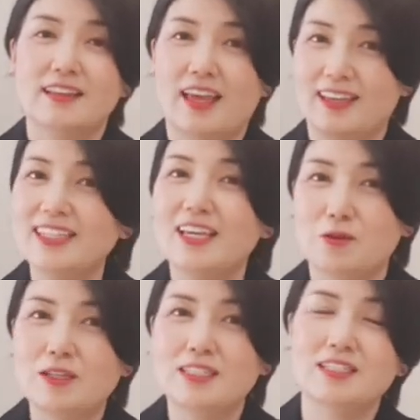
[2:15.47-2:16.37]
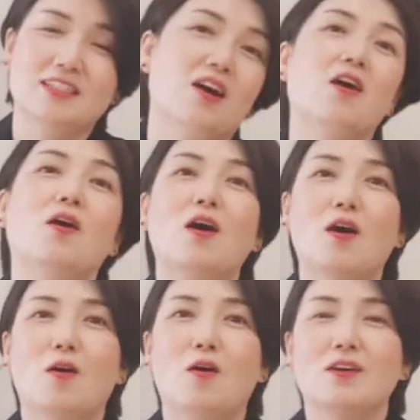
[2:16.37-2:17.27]
네, 이해되시죠?
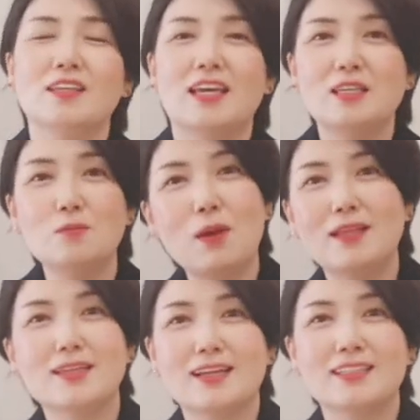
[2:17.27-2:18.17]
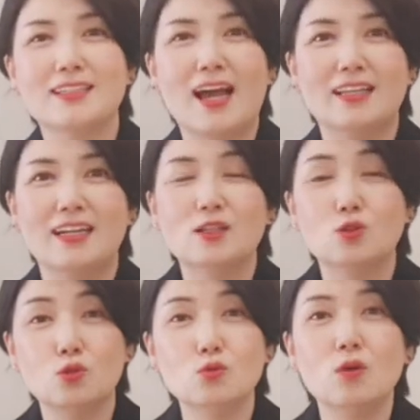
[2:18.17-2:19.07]
어, 이게 이펜이라는게 아니라 2 a
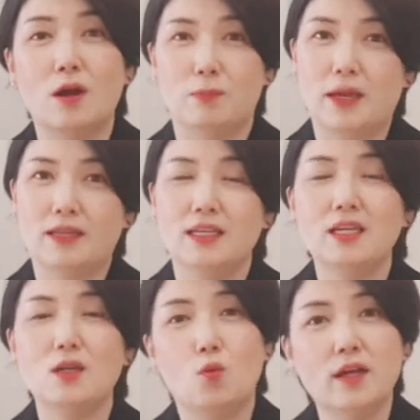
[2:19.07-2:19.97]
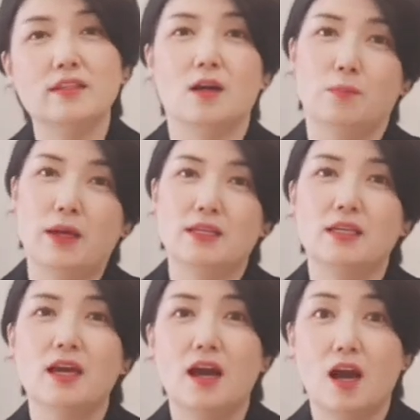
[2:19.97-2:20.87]
penny, 1 a penny.
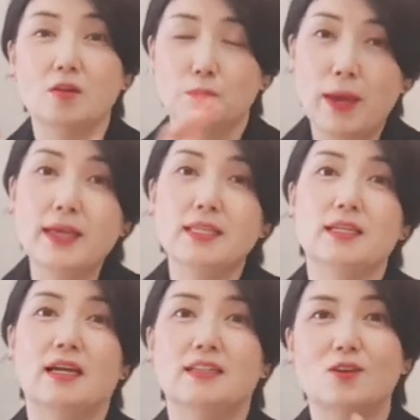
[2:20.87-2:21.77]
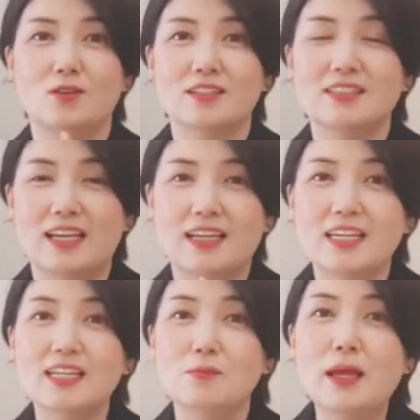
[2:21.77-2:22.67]
a 아, penny라는 거는 그냥
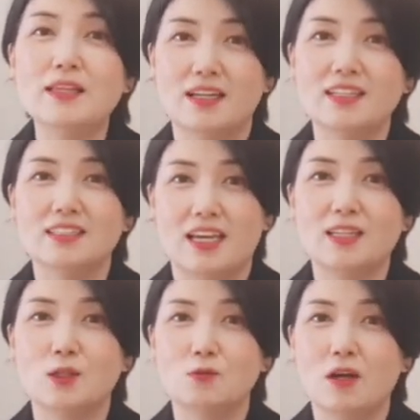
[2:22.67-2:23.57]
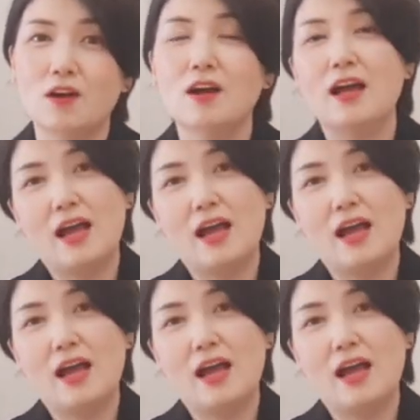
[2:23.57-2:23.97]
1펜이라는 얘기고요.